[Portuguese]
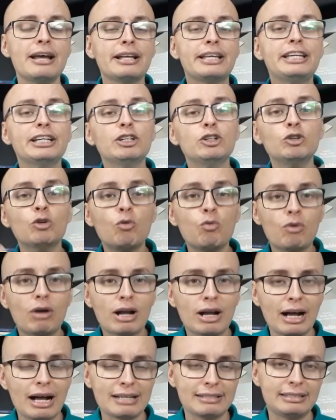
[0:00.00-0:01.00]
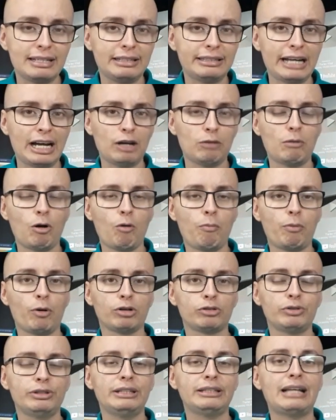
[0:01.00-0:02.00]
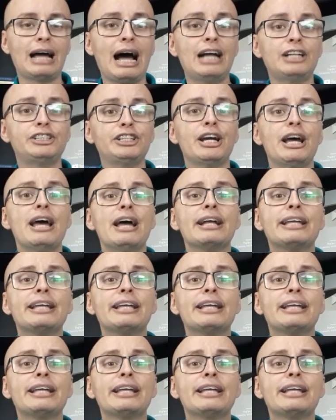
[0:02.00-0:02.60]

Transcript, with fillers: que nunca aceitaram uma oportunidade,